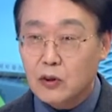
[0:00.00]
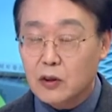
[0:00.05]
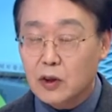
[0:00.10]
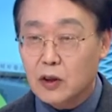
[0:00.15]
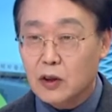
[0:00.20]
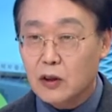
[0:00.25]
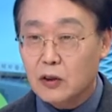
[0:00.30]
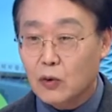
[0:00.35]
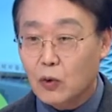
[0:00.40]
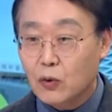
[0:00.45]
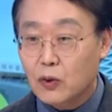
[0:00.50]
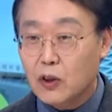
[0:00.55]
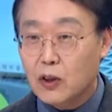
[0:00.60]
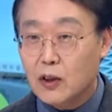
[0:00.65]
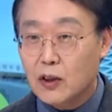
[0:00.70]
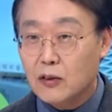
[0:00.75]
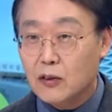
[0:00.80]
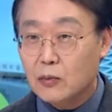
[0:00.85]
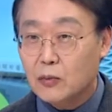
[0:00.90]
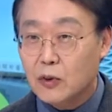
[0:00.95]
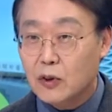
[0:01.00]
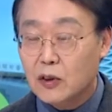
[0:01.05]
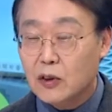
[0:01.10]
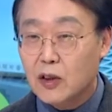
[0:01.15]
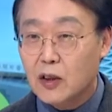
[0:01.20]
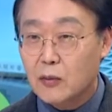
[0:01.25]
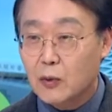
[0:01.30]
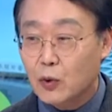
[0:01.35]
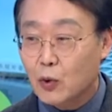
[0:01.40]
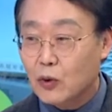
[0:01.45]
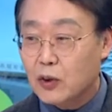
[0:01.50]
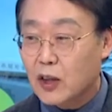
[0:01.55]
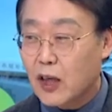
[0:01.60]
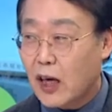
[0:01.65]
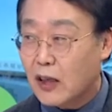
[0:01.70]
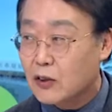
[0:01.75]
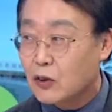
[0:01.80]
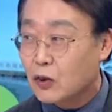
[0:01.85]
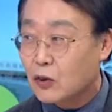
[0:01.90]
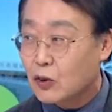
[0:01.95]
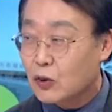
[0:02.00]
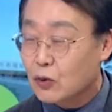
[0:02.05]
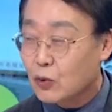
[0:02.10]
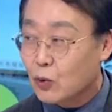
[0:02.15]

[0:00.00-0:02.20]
어, 농사를 했으면 그 다음에 농사를 안 줘도